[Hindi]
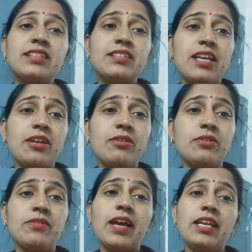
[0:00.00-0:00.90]
स्टार्ट
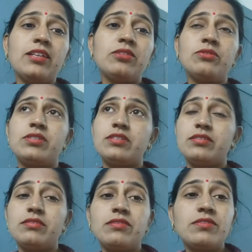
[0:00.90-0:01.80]
होने वाले हैं तो उस,
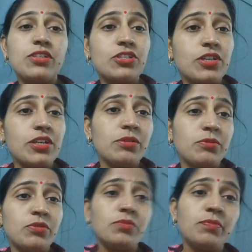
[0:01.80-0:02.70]
उसके चक्कर
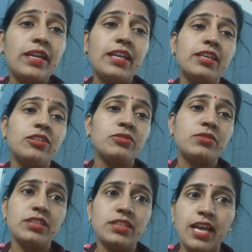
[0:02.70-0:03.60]
में उनकी मंडे की
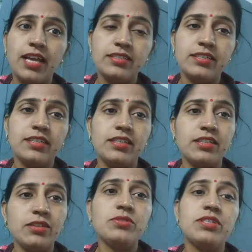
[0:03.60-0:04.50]
छुट्टी दिया आज की नहीं
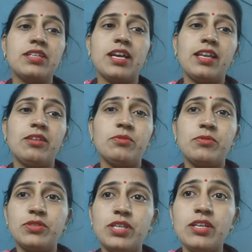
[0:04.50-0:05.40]
दिया उसे जाना है तो
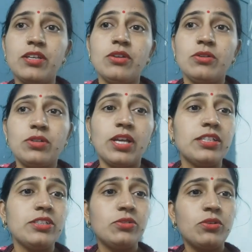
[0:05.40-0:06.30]
मैं उसे
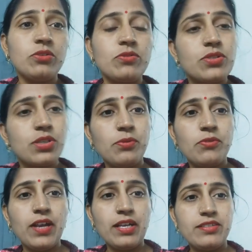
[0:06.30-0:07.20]
उठा देती हूँ क्योंकि उसने
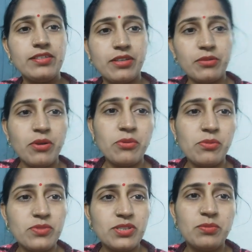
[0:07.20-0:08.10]
भी फास्ट रखा हुआ
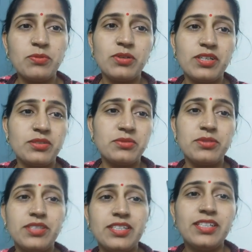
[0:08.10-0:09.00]
वो मुझसे भूल के
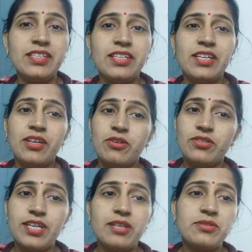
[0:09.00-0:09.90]
सोई थी
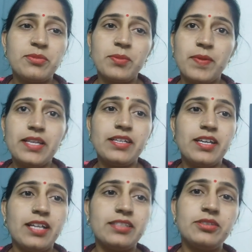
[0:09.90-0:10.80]
और जहाँ उसको मैं पहले
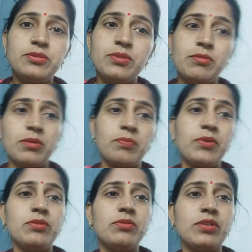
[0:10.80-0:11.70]
नहला देती हूँ तब तक
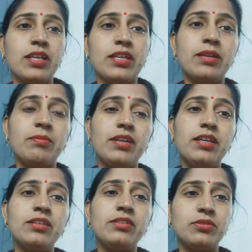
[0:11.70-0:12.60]
पीहू उठेगी
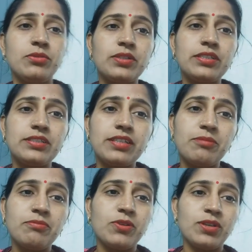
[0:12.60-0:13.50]
अपना थोड़ी सी
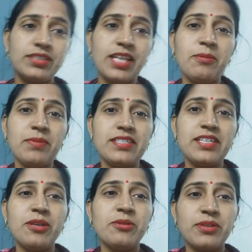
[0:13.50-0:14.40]
टाइम तो लगता है
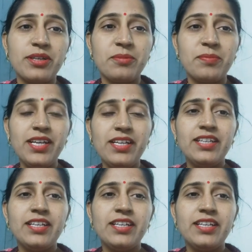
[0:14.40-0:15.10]
बच्चा है उठने में